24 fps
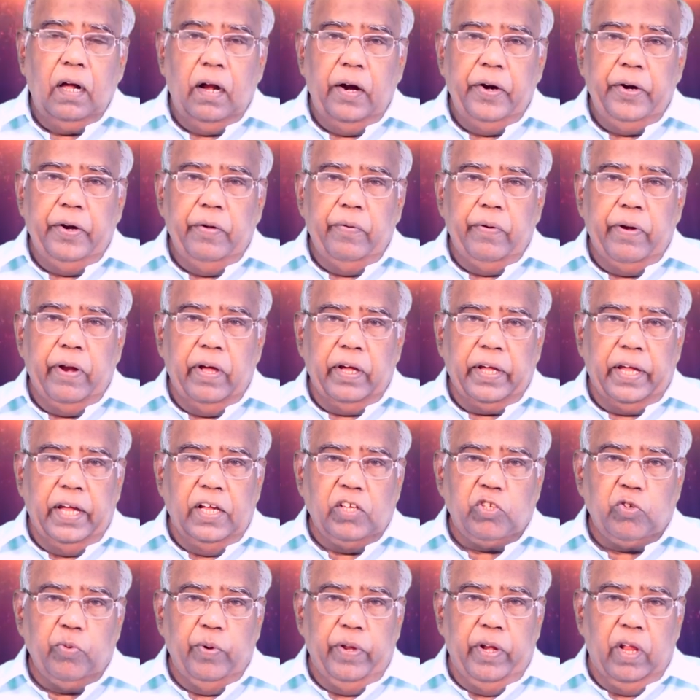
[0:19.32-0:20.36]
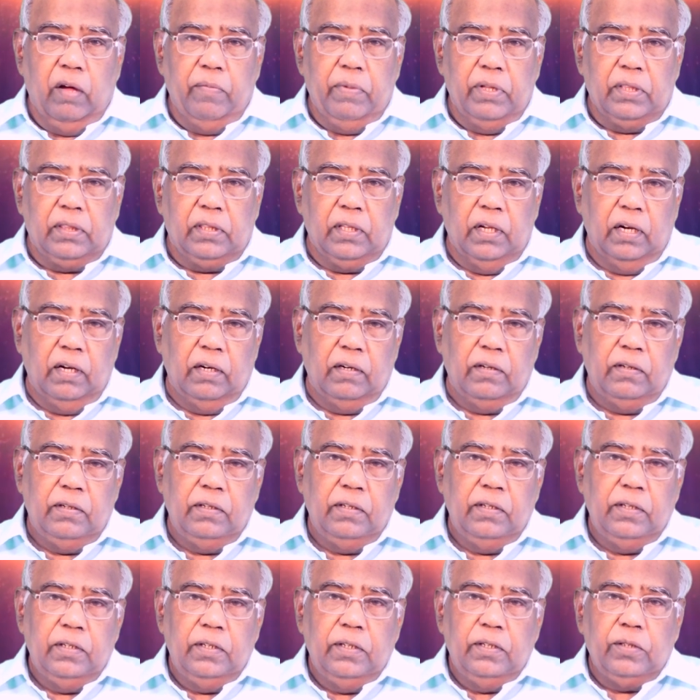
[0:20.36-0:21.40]
ஆண்டவராக இயேசுவின் நாமத்தில்
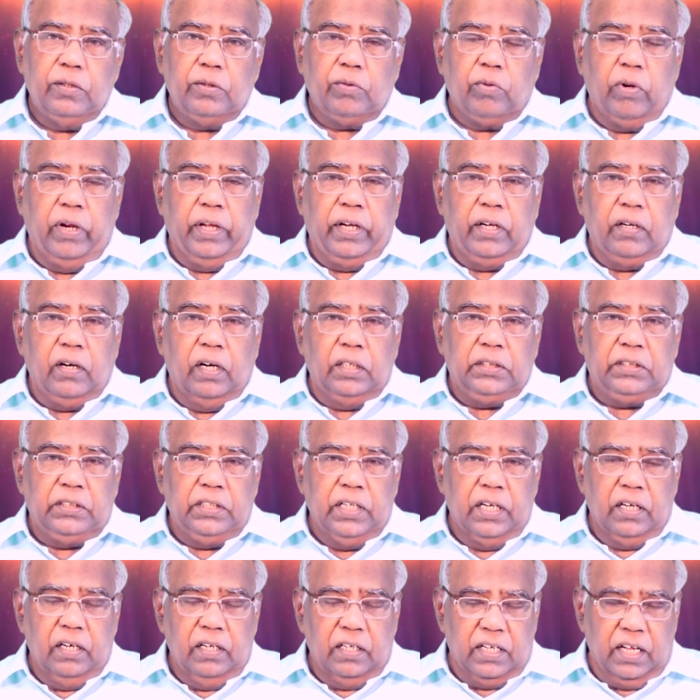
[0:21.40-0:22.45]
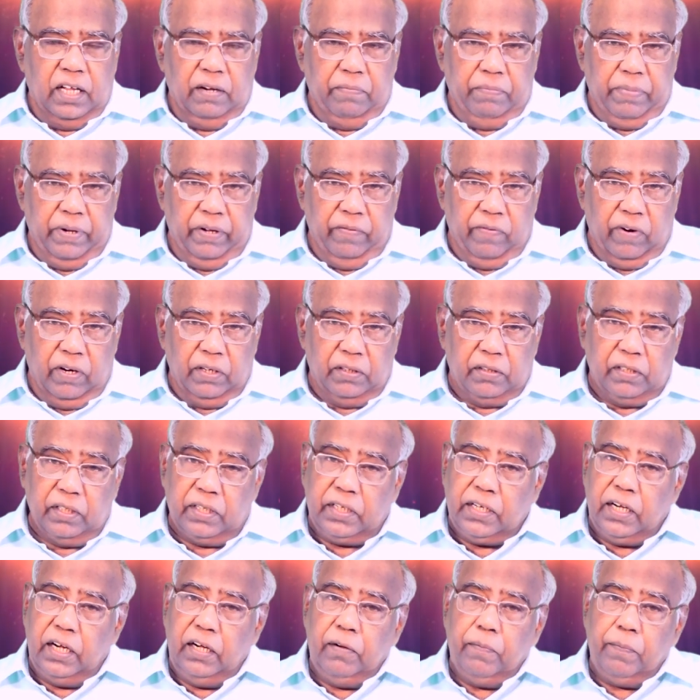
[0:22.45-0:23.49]
தொலைக்காட்சிகளுக்கு அன்பின்
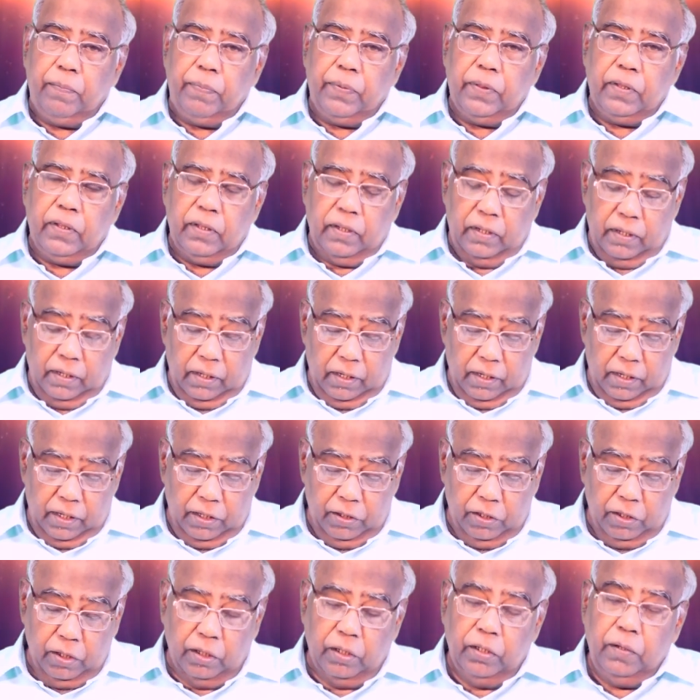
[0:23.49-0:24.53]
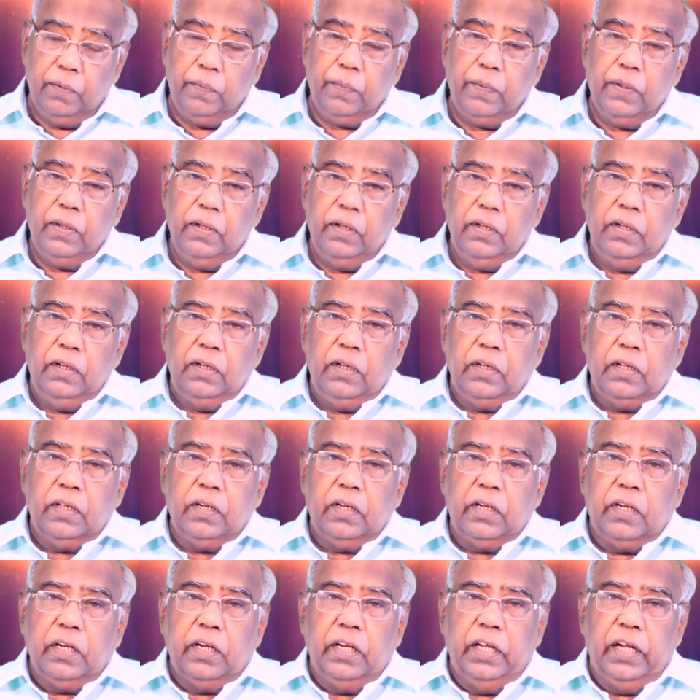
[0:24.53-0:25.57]
வாழ்த்துக்கள் இது
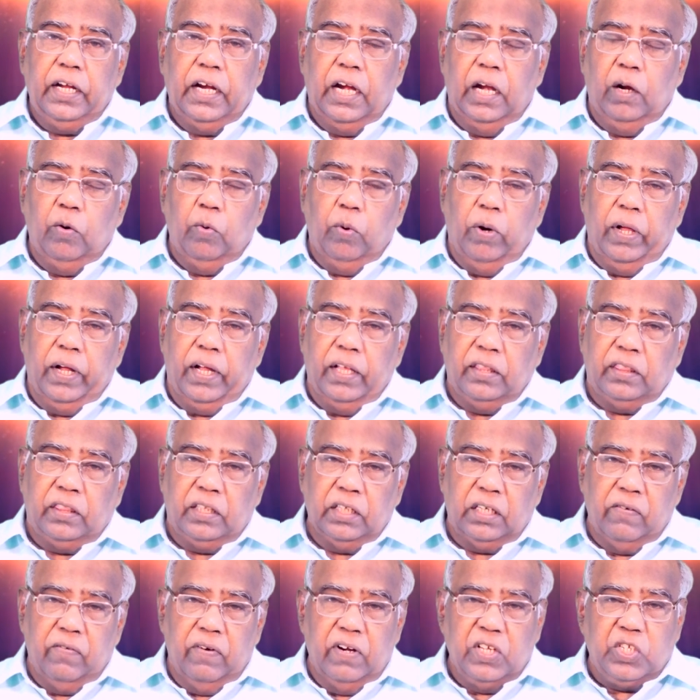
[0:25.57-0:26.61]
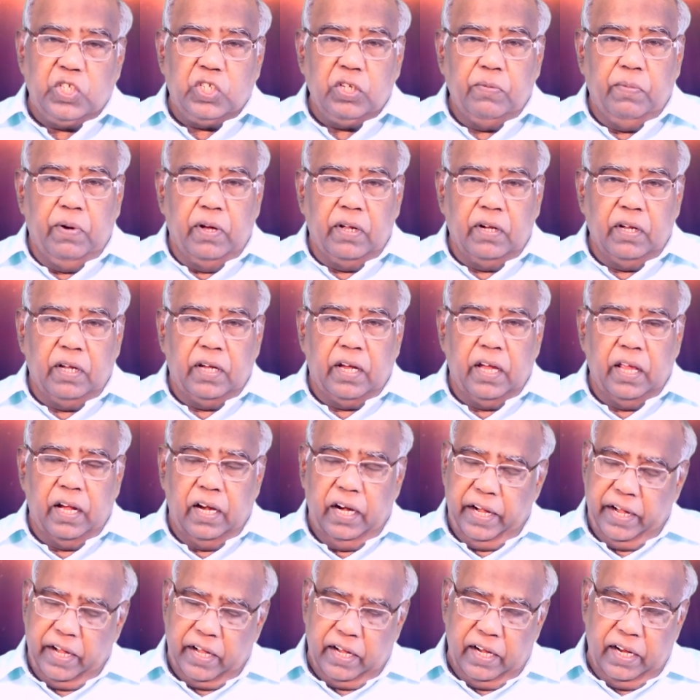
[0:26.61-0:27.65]
நீங்கள் உலகத்துக்கு வெளிச்சமாக இருக்கு
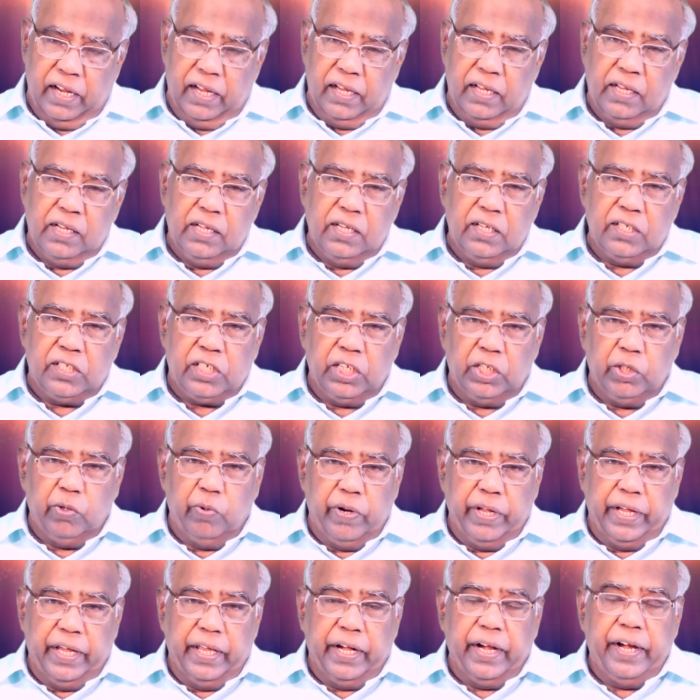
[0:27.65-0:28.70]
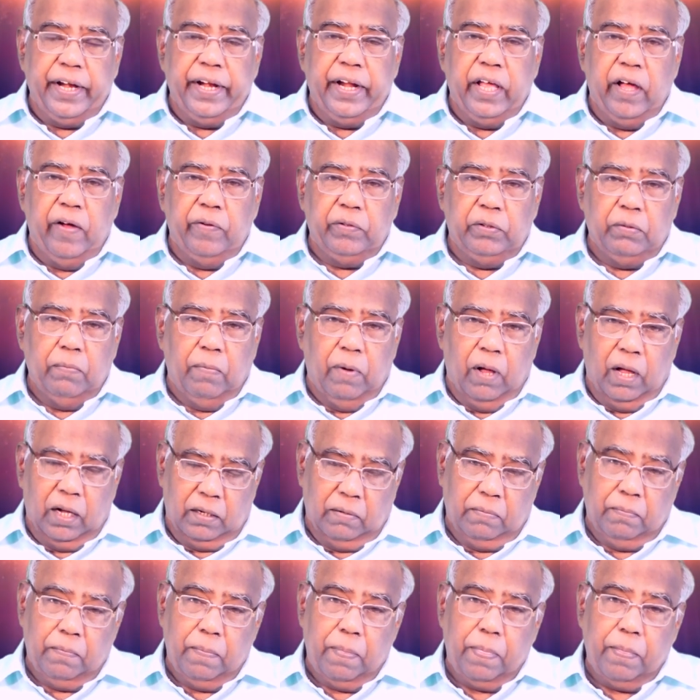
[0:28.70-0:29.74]
என்ற செயனுடைய இரண்டாவது
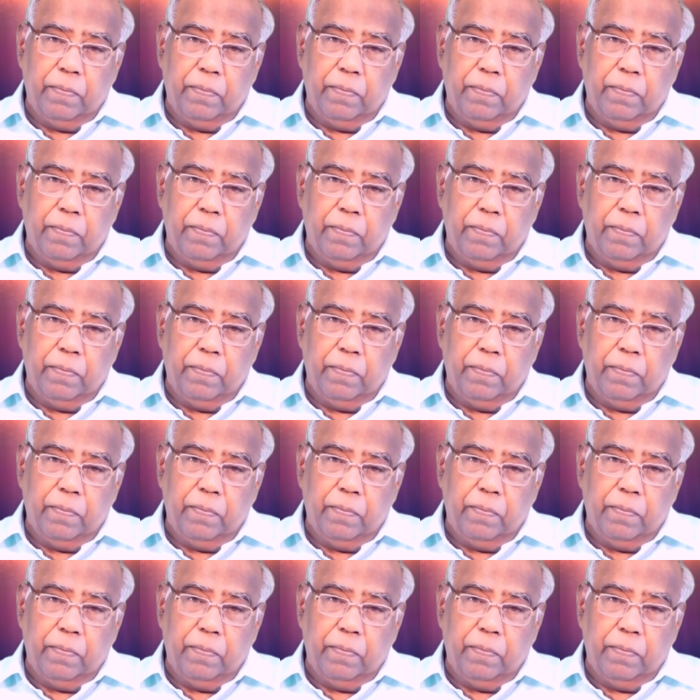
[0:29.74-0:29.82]
பாகம்